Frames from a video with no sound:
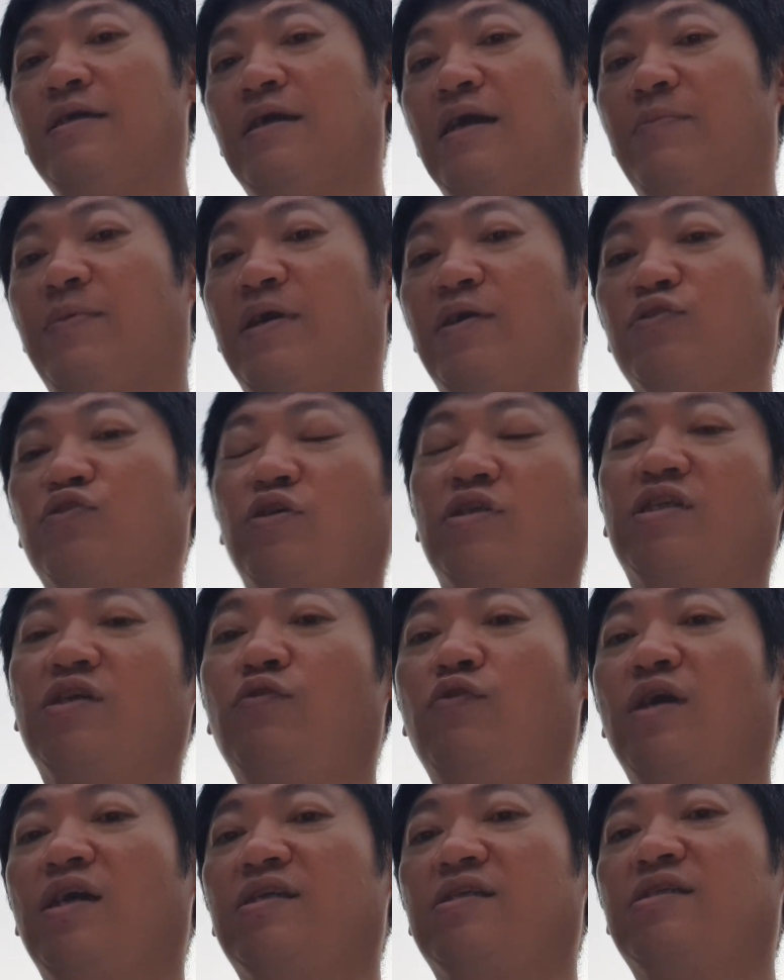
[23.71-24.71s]
啊，白雪，今
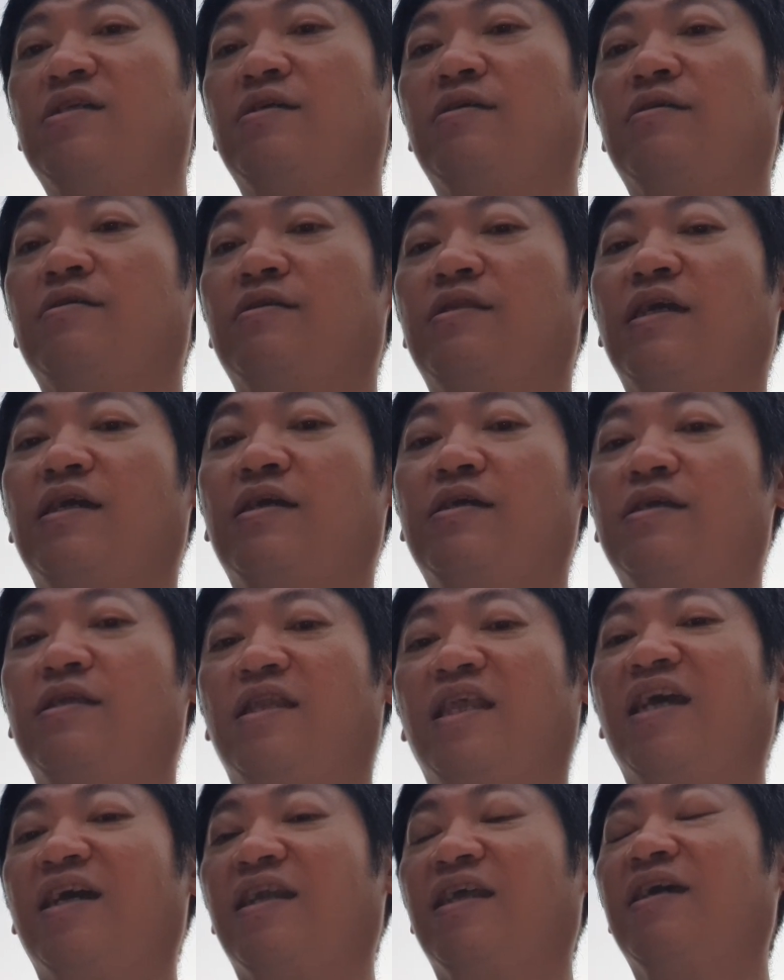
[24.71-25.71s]
晚上等
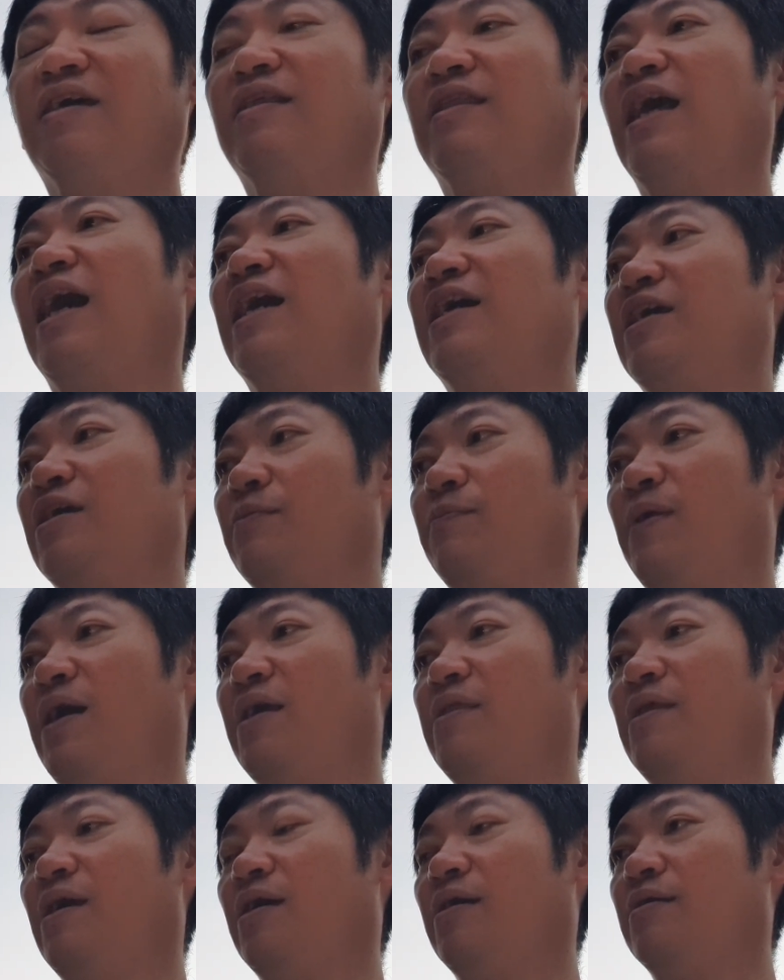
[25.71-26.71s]
订那个大夜
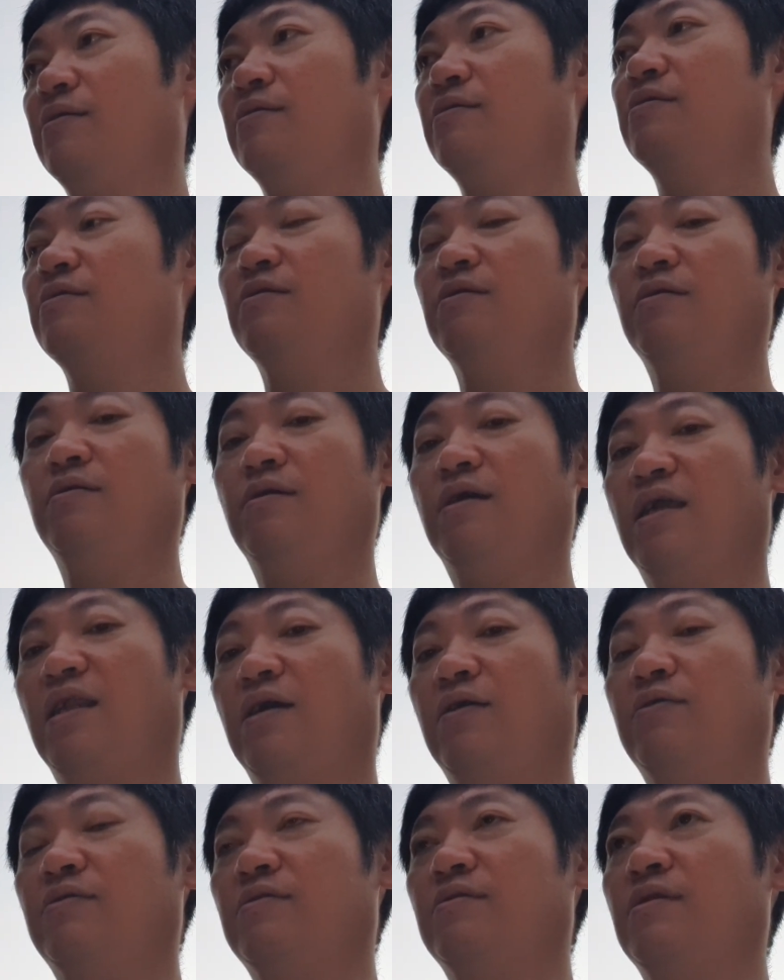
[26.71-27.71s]
班啊，哦，然
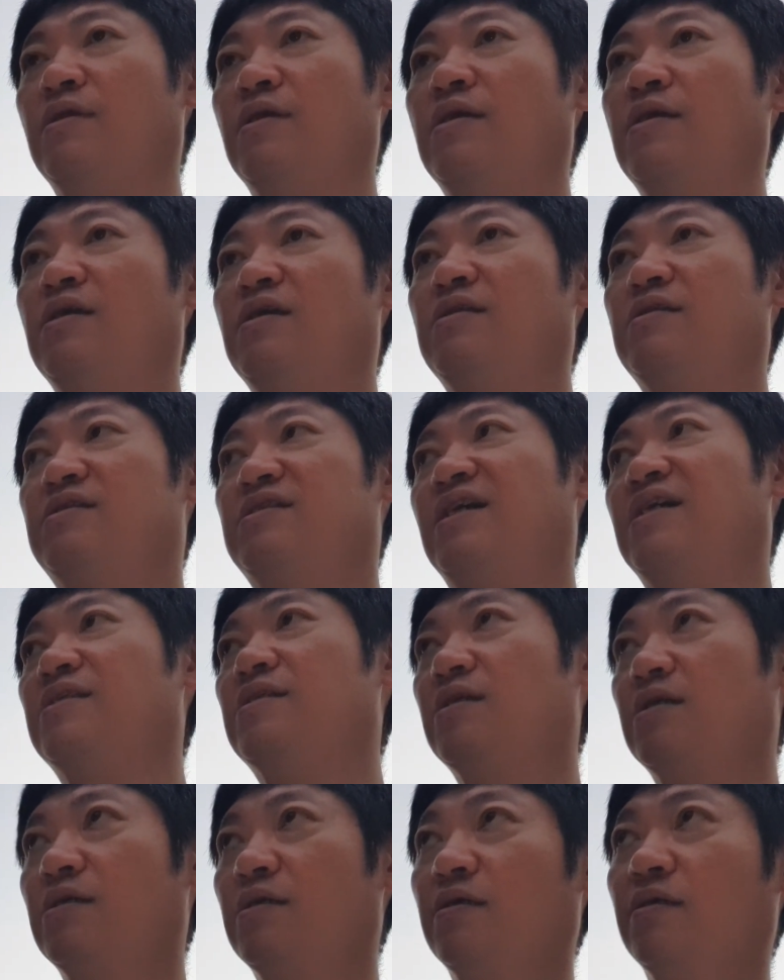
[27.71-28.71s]
后。在
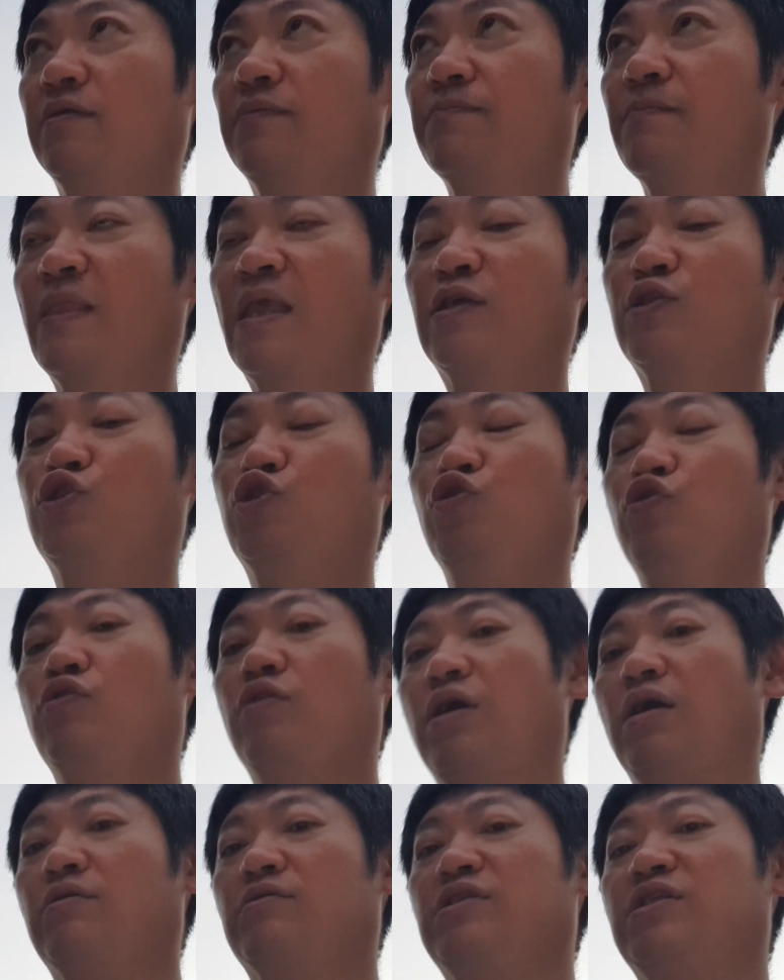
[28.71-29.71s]
这个秋
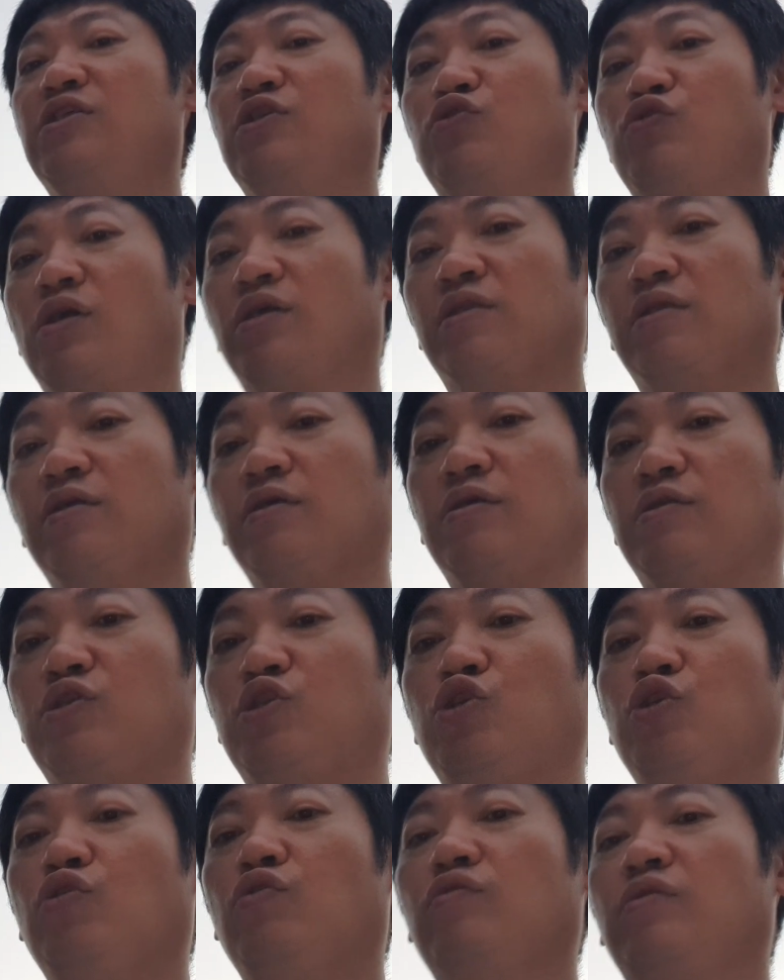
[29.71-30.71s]
高气爽的
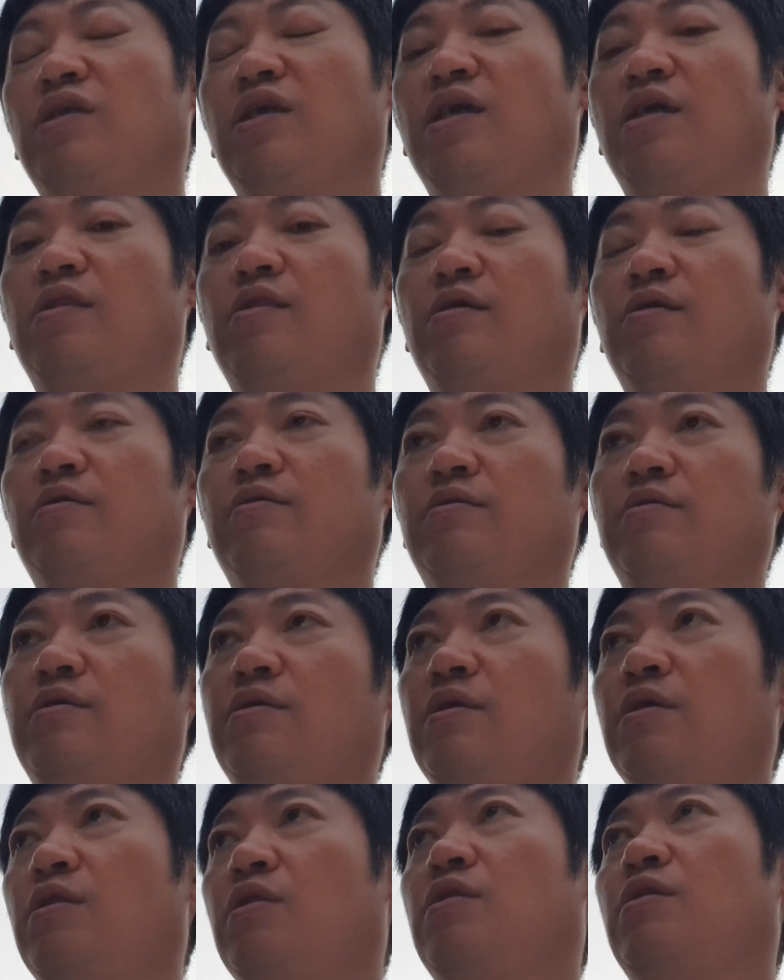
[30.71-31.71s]
秋天吼，
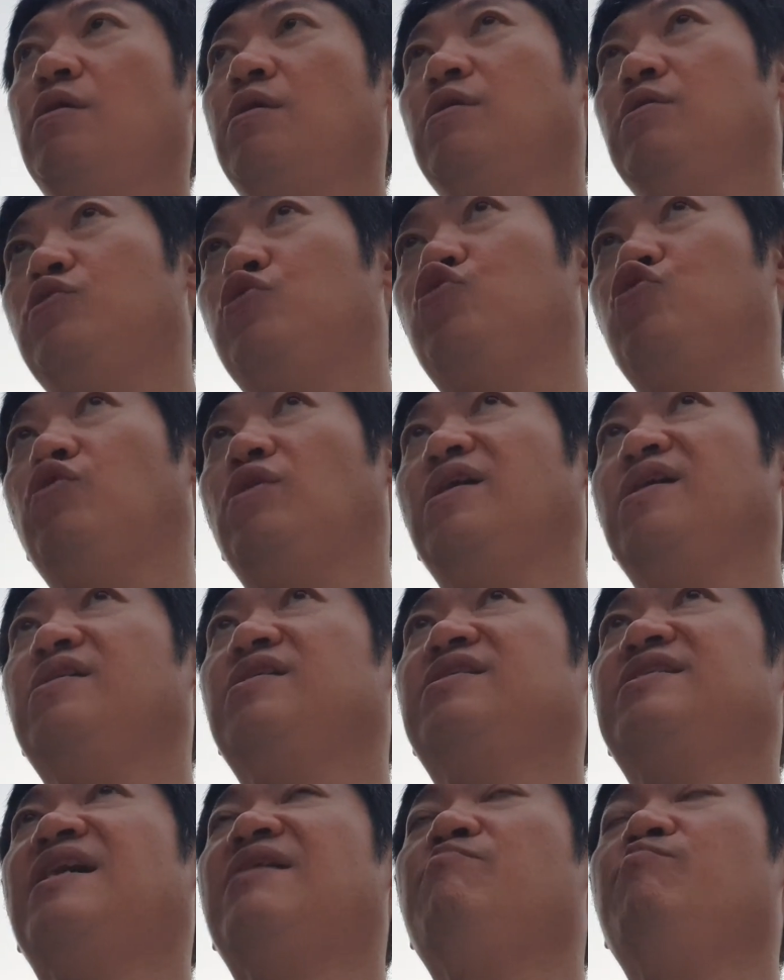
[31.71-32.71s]
出来
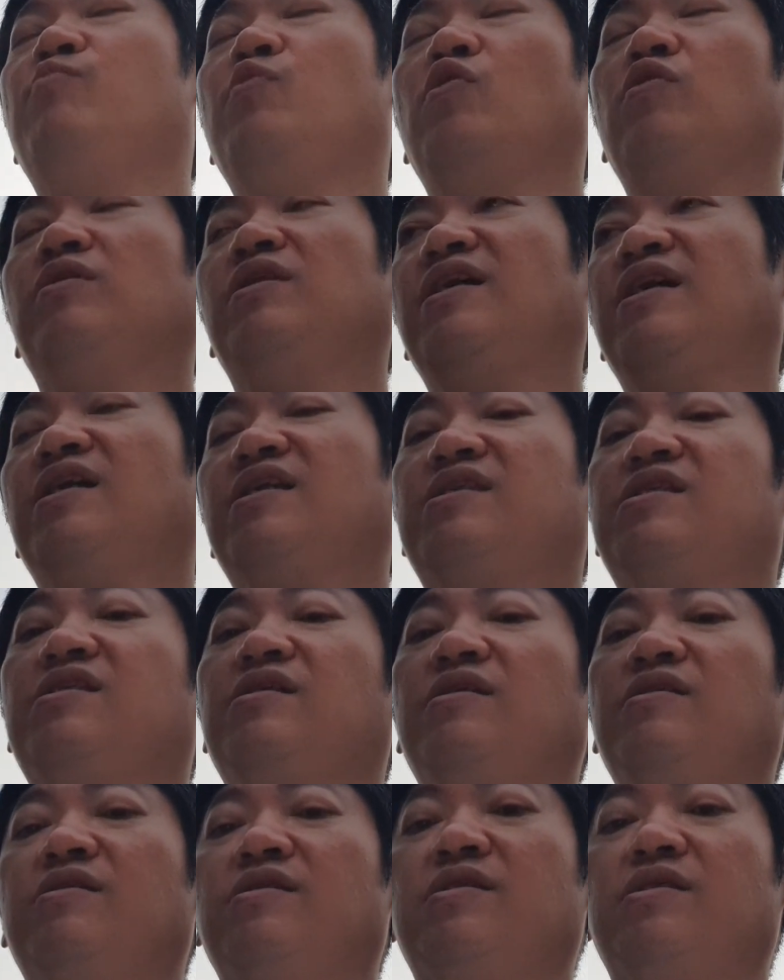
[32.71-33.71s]
散步，底下
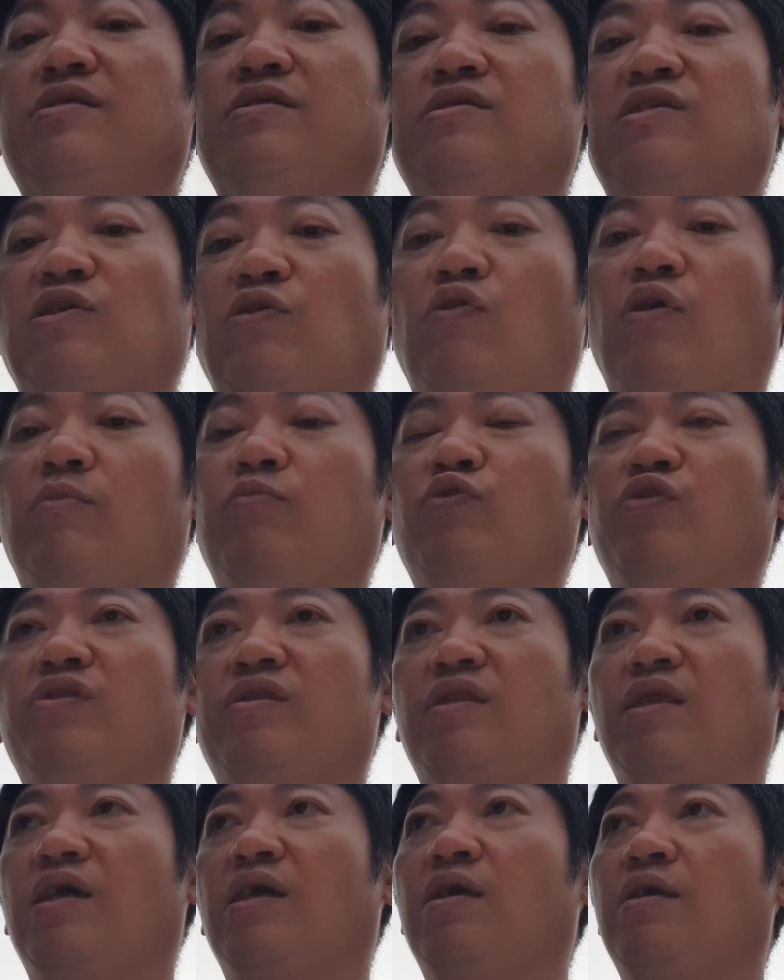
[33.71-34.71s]
沉思一寡问
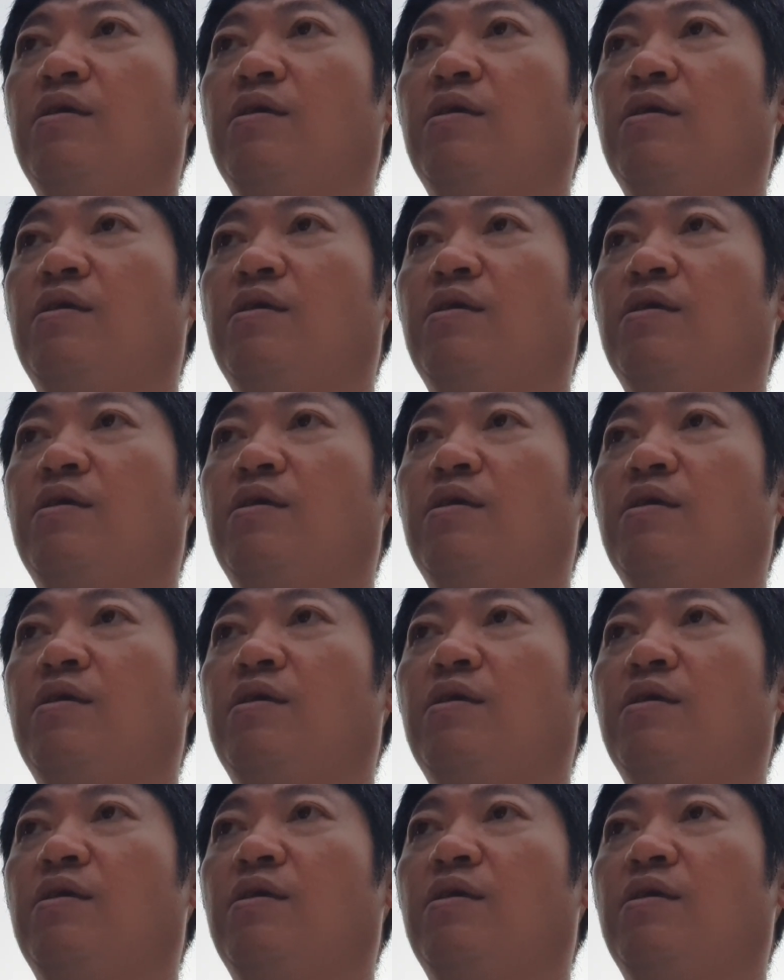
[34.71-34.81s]
题，